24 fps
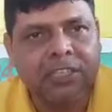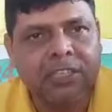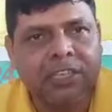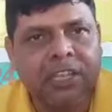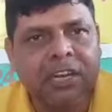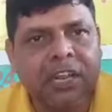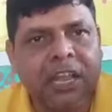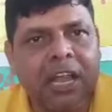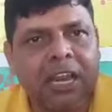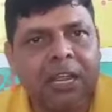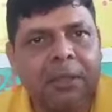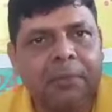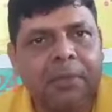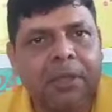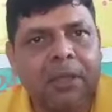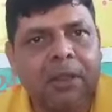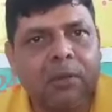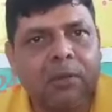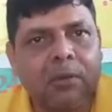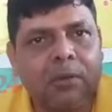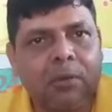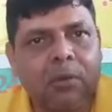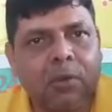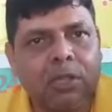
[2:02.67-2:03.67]
यहाँ चंदनकारी
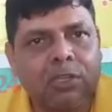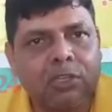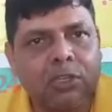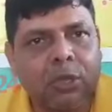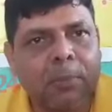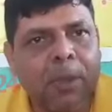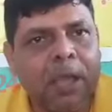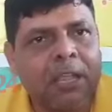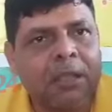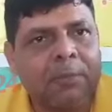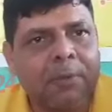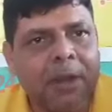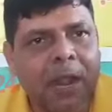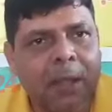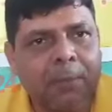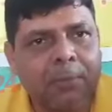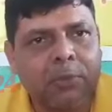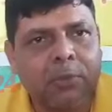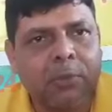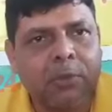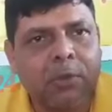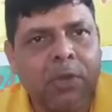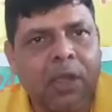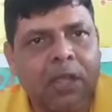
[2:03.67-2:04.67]
में लोगों का सौभाग्य
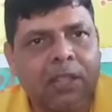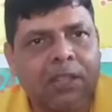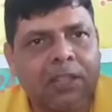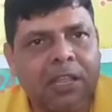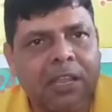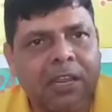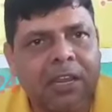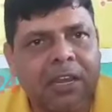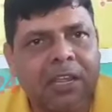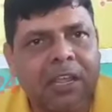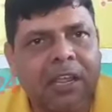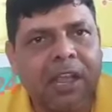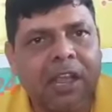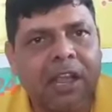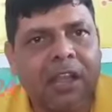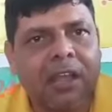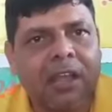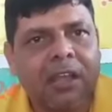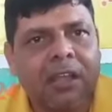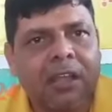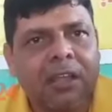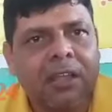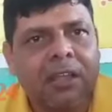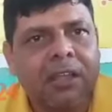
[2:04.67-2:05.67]
प्राप्त होगा देखने
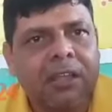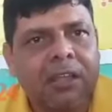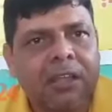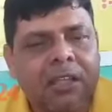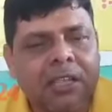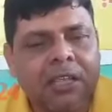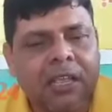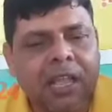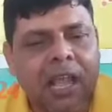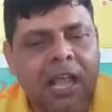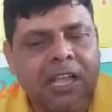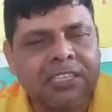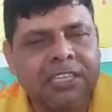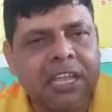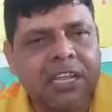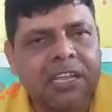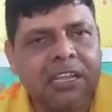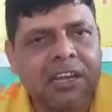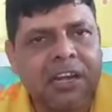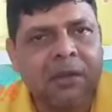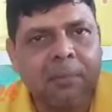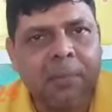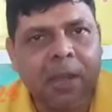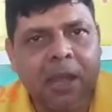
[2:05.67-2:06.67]
का कि
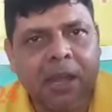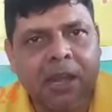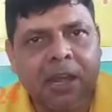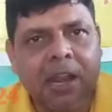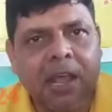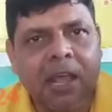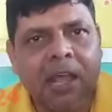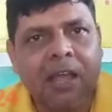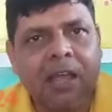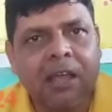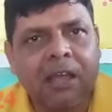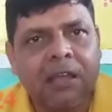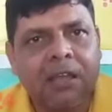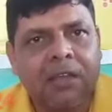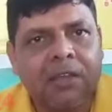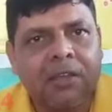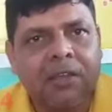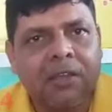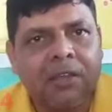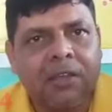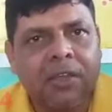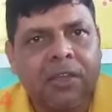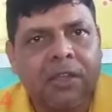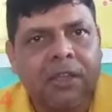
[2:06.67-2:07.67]
आशा किरण बारला
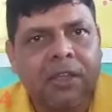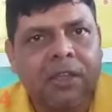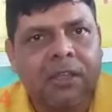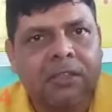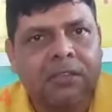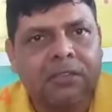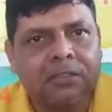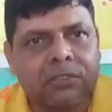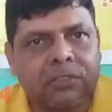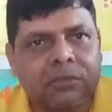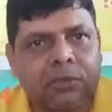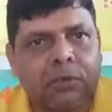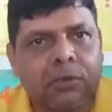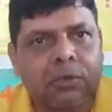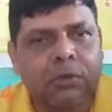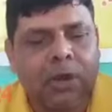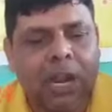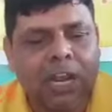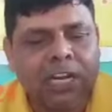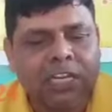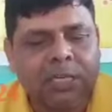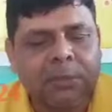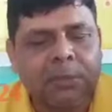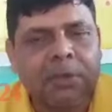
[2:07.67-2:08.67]
जो
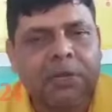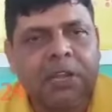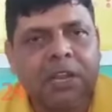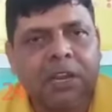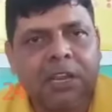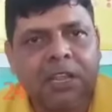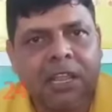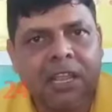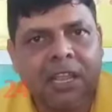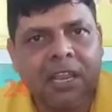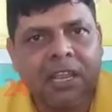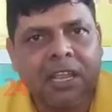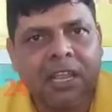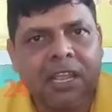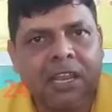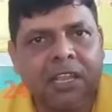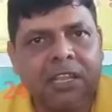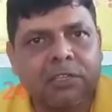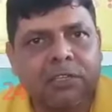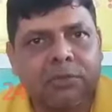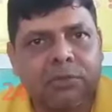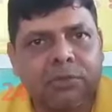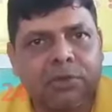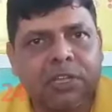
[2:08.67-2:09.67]
राष्ट्रमंडल खेल
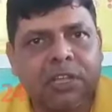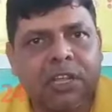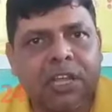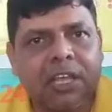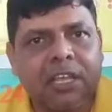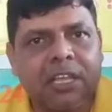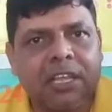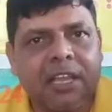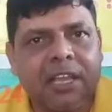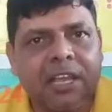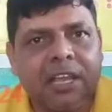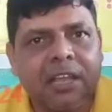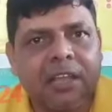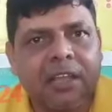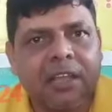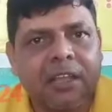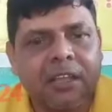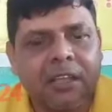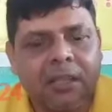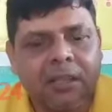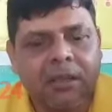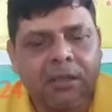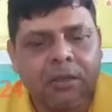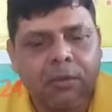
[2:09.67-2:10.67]
के लिए चुनी गई है
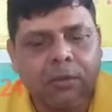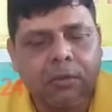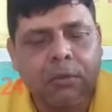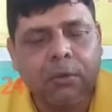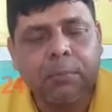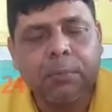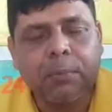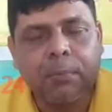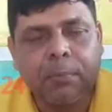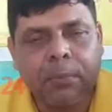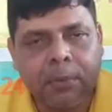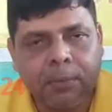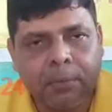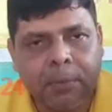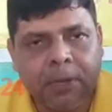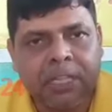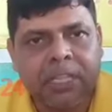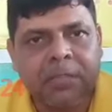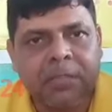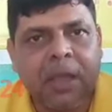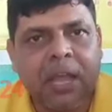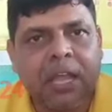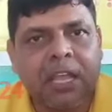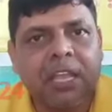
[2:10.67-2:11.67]
वो
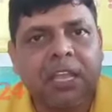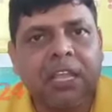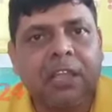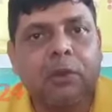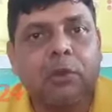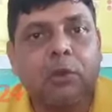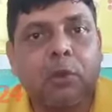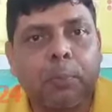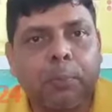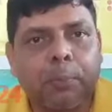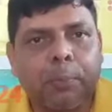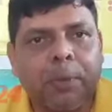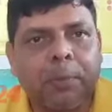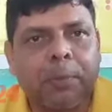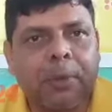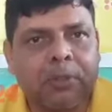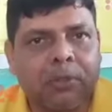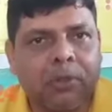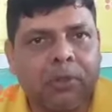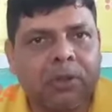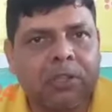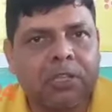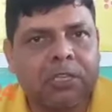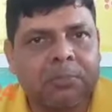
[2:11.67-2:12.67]
प्रतिभागी के रूप
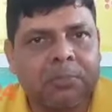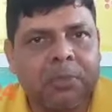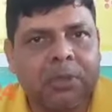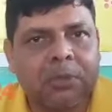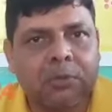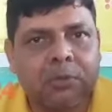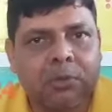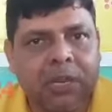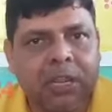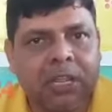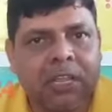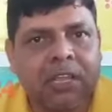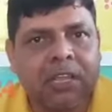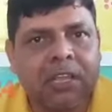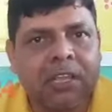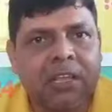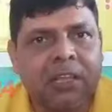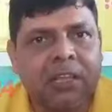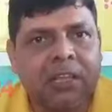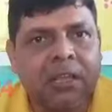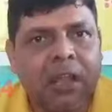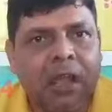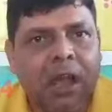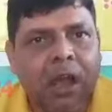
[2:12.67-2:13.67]
में बतौर इसमें
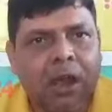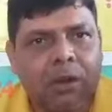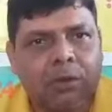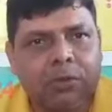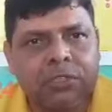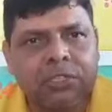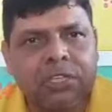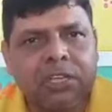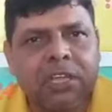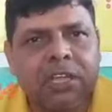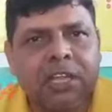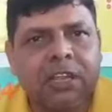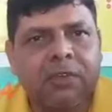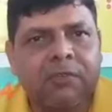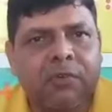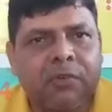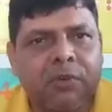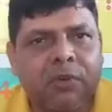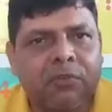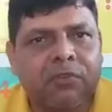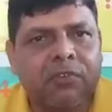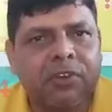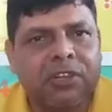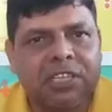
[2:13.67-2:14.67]
उतरेंगी और उसी के
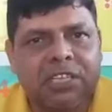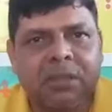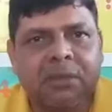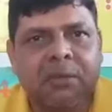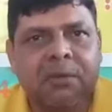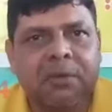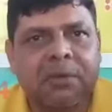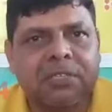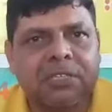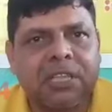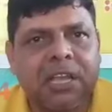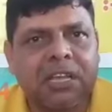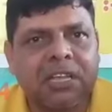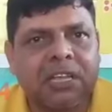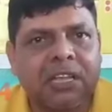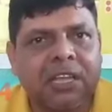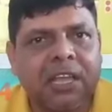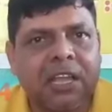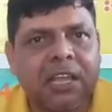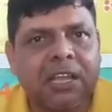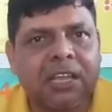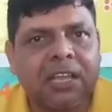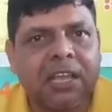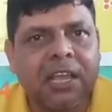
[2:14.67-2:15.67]
लिए फोटो फिनिश की व्यवस्था
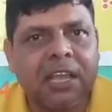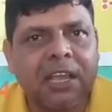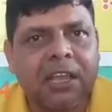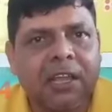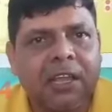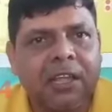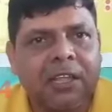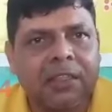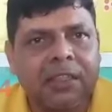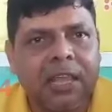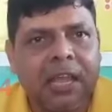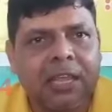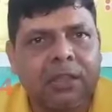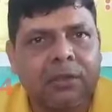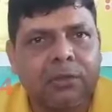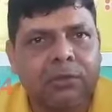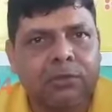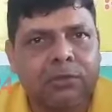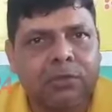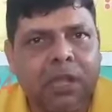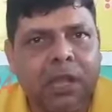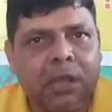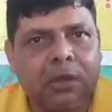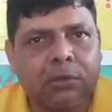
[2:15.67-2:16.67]
की गई है
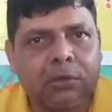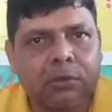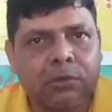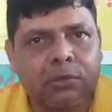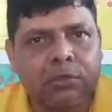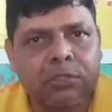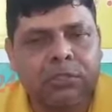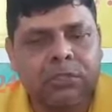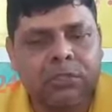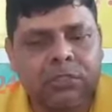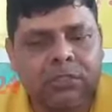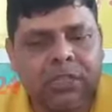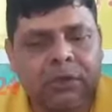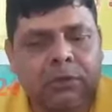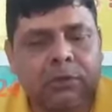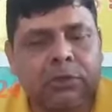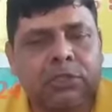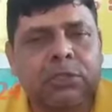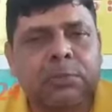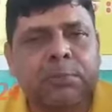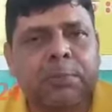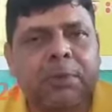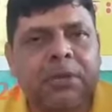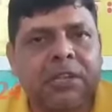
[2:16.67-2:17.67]
ताकि उसका उच्च
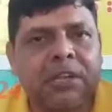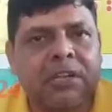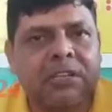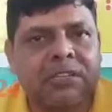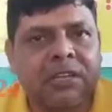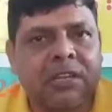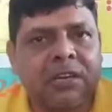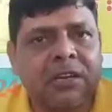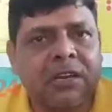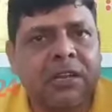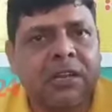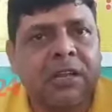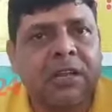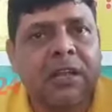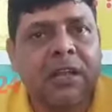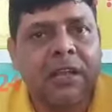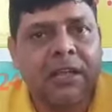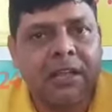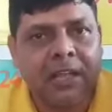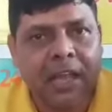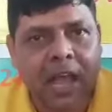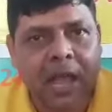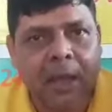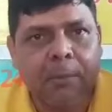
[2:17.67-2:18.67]
उच्च प्रदर्शन
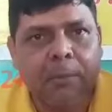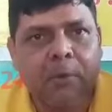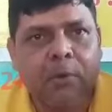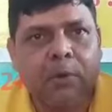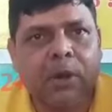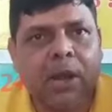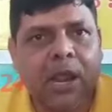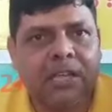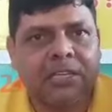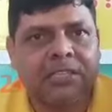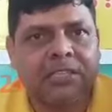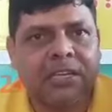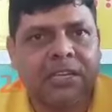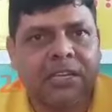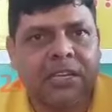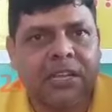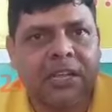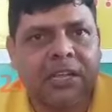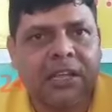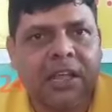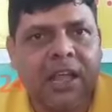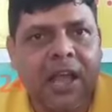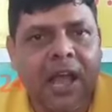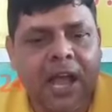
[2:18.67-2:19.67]
यहाँ हम लोग ला
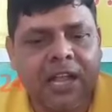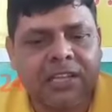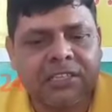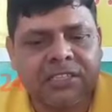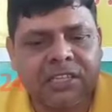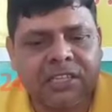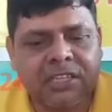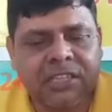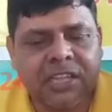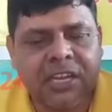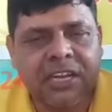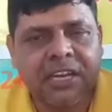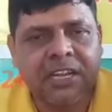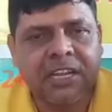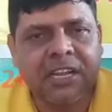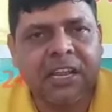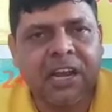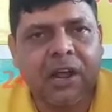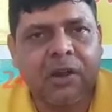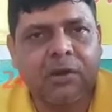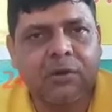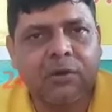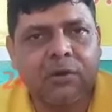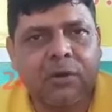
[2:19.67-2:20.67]
सकें आज
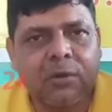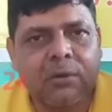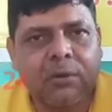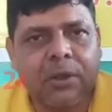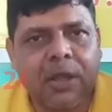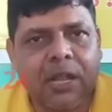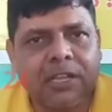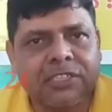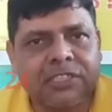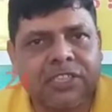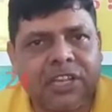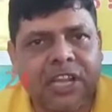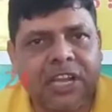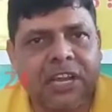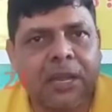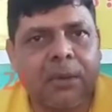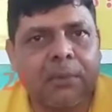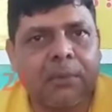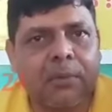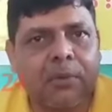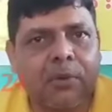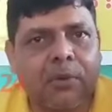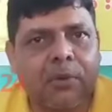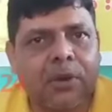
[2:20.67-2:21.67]
सिंथेटिक ग्राउंड का
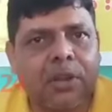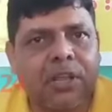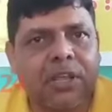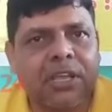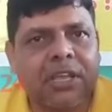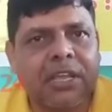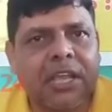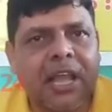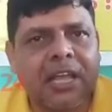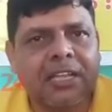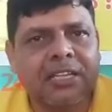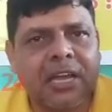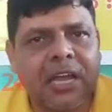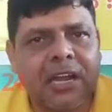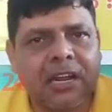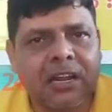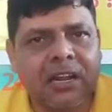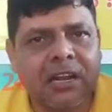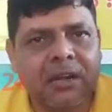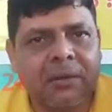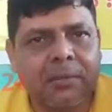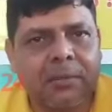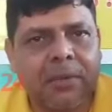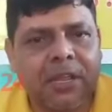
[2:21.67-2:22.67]
चयन हम लोगों ने किया
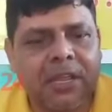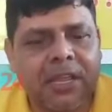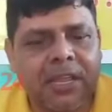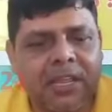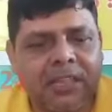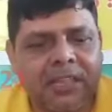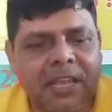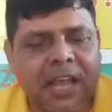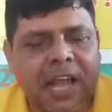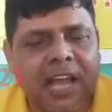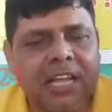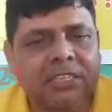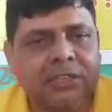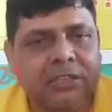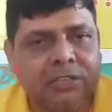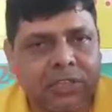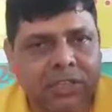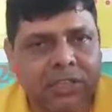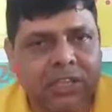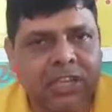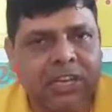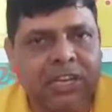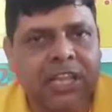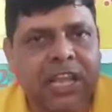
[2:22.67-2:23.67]
झारखंड में ये इतिहास
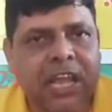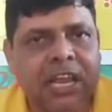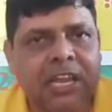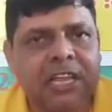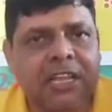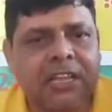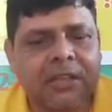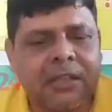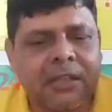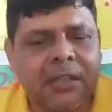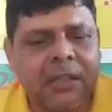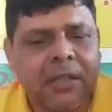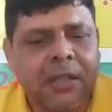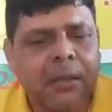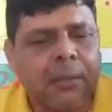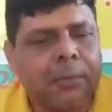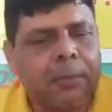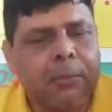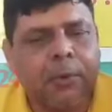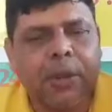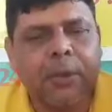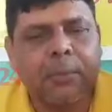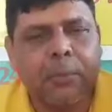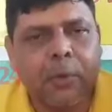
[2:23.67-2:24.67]
और चंदन क्यारी
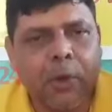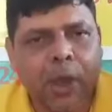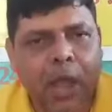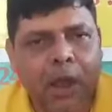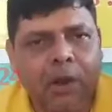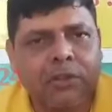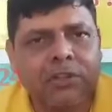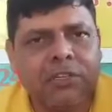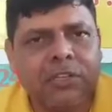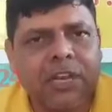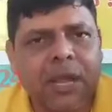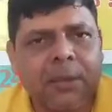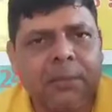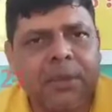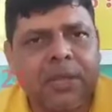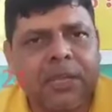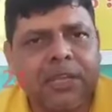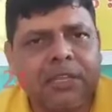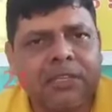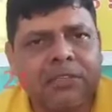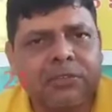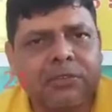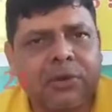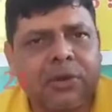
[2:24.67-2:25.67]
पूरे बोकारो जिला
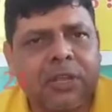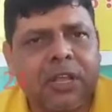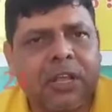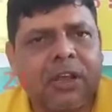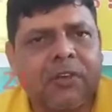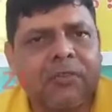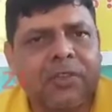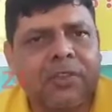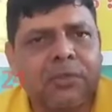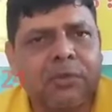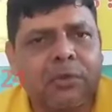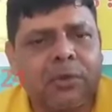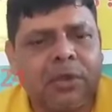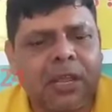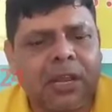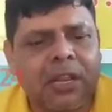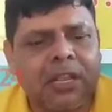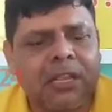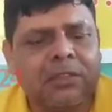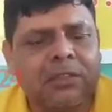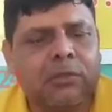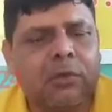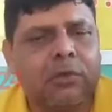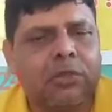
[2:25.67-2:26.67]
में ही छोड़िए अभी तो
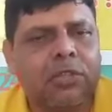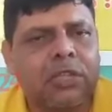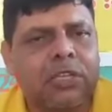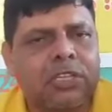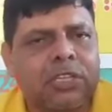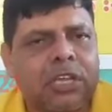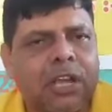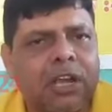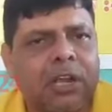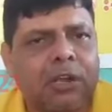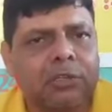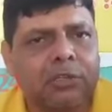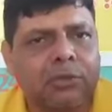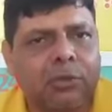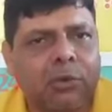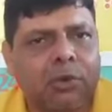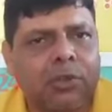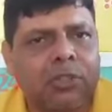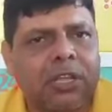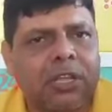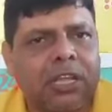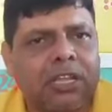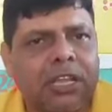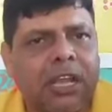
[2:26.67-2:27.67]
के लिए दो तीन जगह को
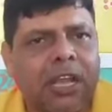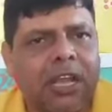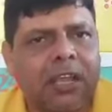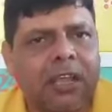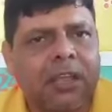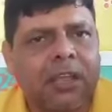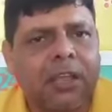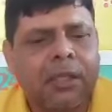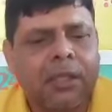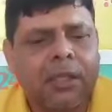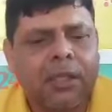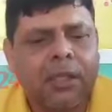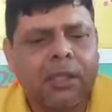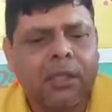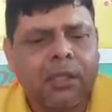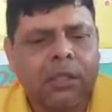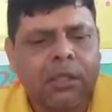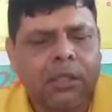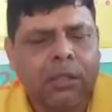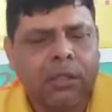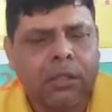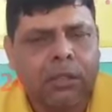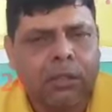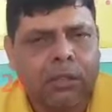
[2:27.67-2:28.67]
छोड़ दिया जाए
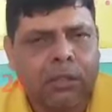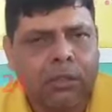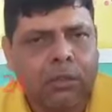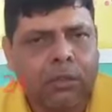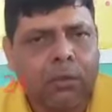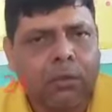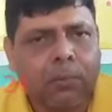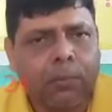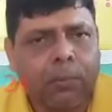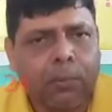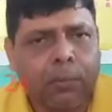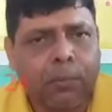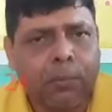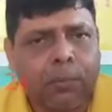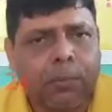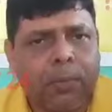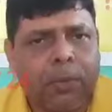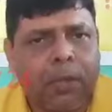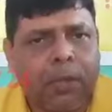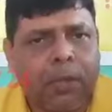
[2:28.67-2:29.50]
तो